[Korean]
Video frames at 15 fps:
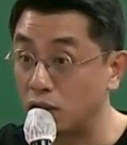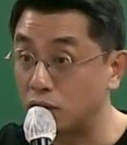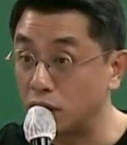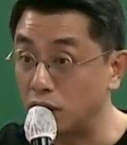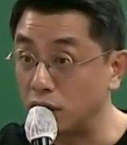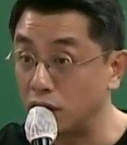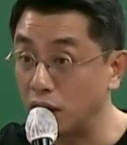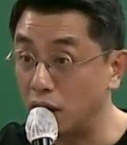수
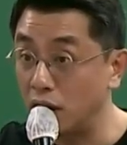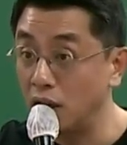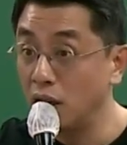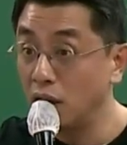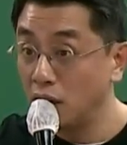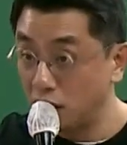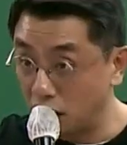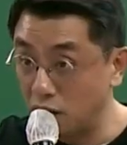있는 게
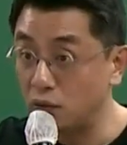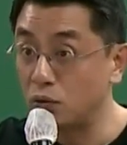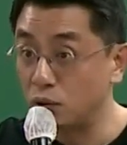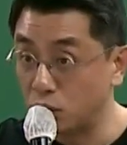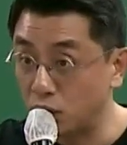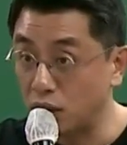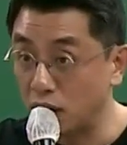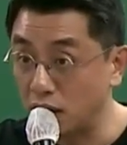
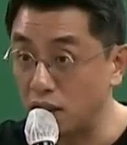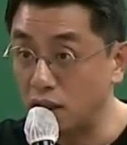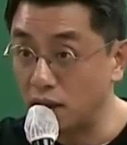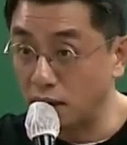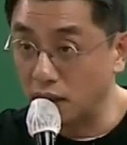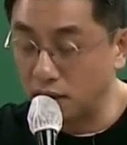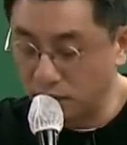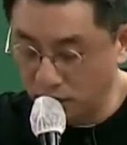기능구조다, 이렇게
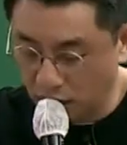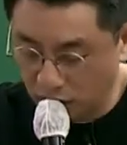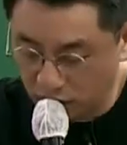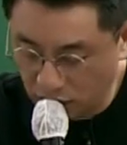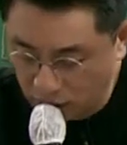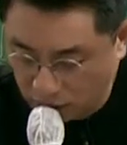말씀드렸죠.